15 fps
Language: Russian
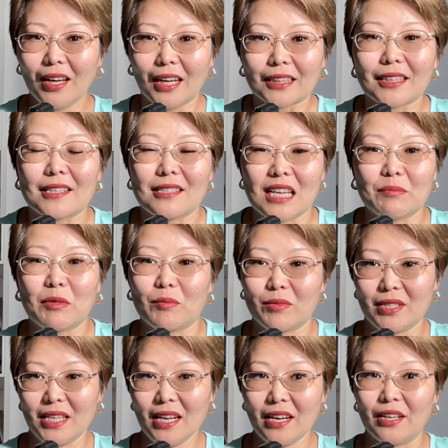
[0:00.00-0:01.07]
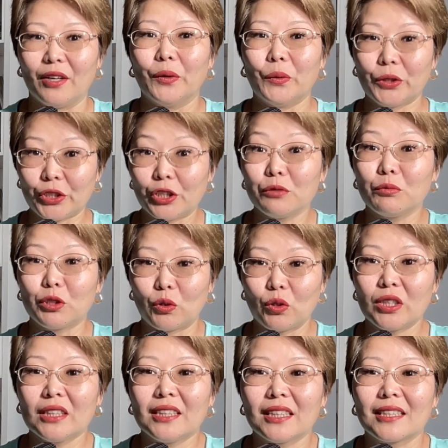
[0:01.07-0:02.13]
На самом деле очень
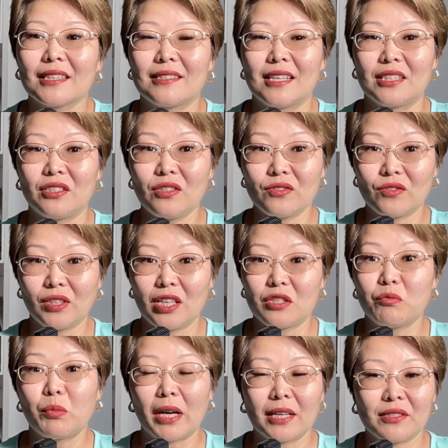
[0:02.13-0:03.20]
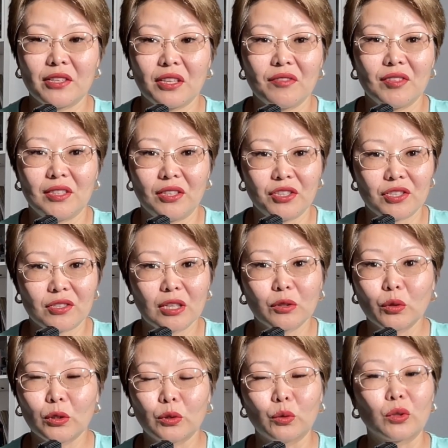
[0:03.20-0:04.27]
много доказательств есть в практике физической
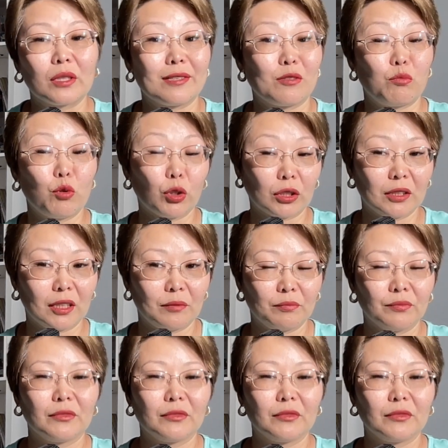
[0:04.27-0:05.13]
культуры и спорта.